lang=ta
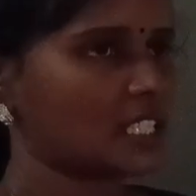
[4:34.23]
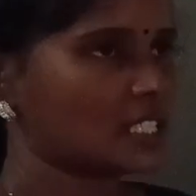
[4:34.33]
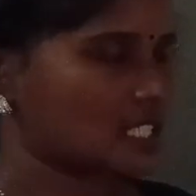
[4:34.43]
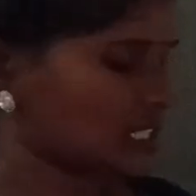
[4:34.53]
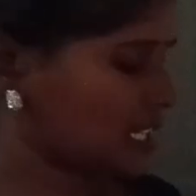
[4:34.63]

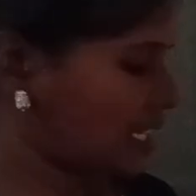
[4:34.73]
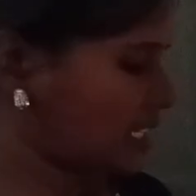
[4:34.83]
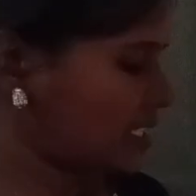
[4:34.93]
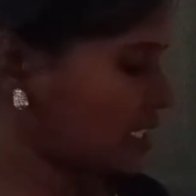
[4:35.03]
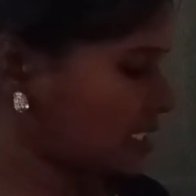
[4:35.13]
செக்ஸஸ்
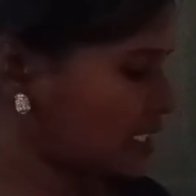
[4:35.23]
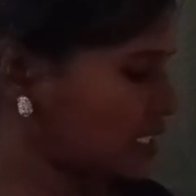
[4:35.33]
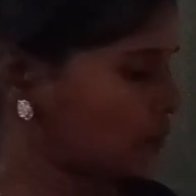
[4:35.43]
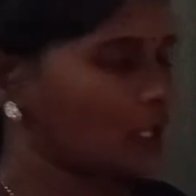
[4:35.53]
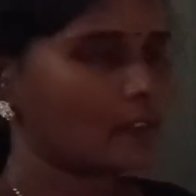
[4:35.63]
ரெண்டு
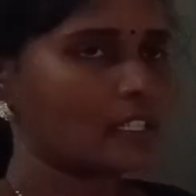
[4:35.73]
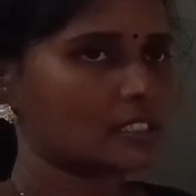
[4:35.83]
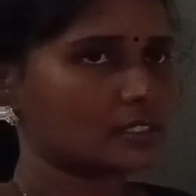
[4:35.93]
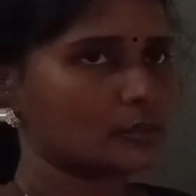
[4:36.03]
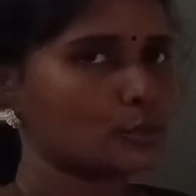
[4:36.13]
செக்ஸஸ் இன்வால்வ்
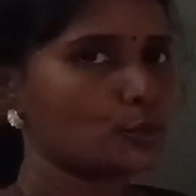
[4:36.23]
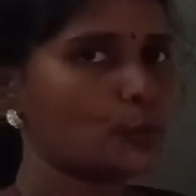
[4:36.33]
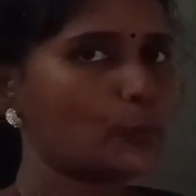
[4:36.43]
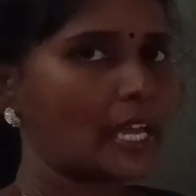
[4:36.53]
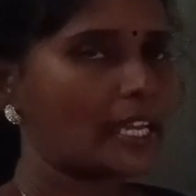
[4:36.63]
ஆகுது டூ
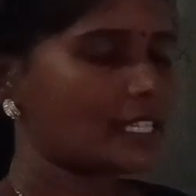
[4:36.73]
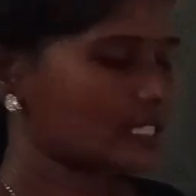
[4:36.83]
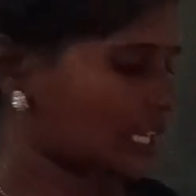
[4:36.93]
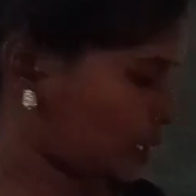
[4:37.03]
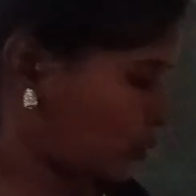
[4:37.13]

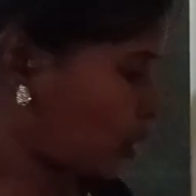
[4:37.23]
பேரண்ட்ஸ் ஆர்